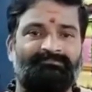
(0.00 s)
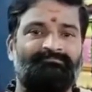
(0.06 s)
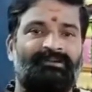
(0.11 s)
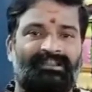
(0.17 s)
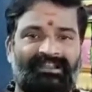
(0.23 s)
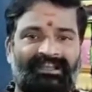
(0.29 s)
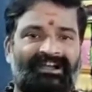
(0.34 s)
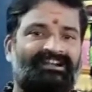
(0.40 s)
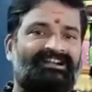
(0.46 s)

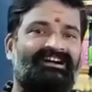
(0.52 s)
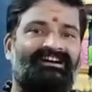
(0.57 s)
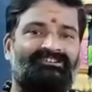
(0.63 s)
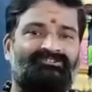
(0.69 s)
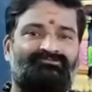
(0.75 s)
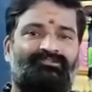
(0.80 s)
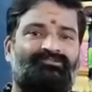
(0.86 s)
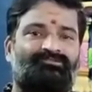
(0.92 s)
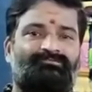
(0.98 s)
బలాకా
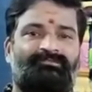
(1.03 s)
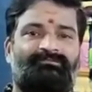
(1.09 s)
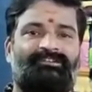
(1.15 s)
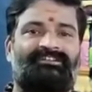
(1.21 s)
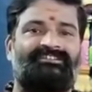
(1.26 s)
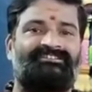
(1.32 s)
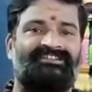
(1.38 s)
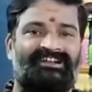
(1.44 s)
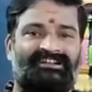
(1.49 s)

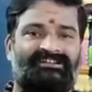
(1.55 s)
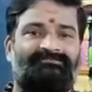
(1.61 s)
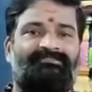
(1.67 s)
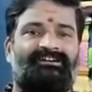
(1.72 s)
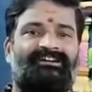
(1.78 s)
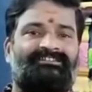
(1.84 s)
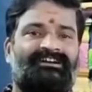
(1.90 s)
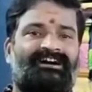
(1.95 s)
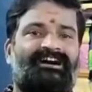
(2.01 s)
స్వరూపమైన
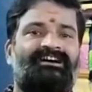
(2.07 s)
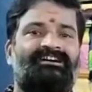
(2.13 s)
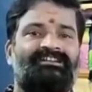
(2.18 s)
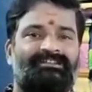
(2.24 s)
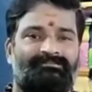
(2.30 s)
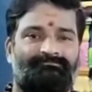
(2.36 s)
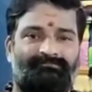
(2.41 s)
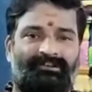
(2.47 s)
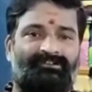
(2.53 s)
జగన్మాత
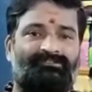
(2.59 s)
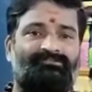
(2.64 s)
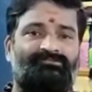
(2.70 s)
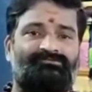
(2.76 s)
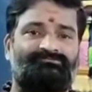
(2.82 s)
మనకు